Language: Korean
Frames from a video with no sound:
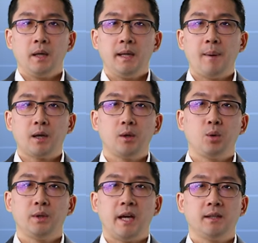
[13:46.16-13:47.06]
이
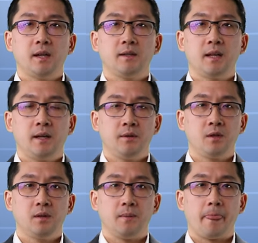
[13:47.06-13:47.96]
밖에도
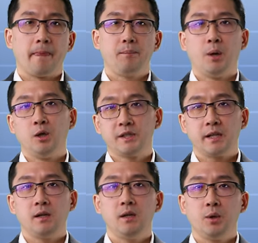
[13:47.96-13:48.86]
네안데르탈인들은
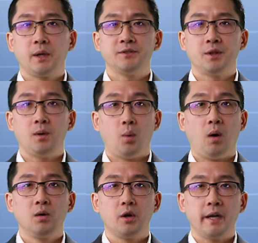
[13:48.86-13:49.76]
별자를 이용해서
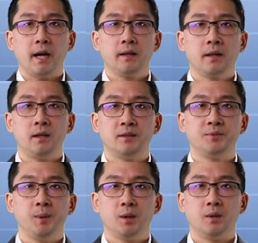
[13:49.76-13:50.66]
원거리 항해를
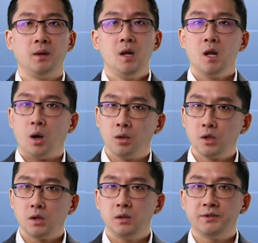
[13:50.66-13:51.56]
했으며
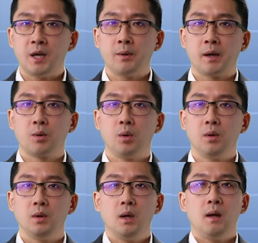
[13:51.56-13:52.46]
언어를 사용했고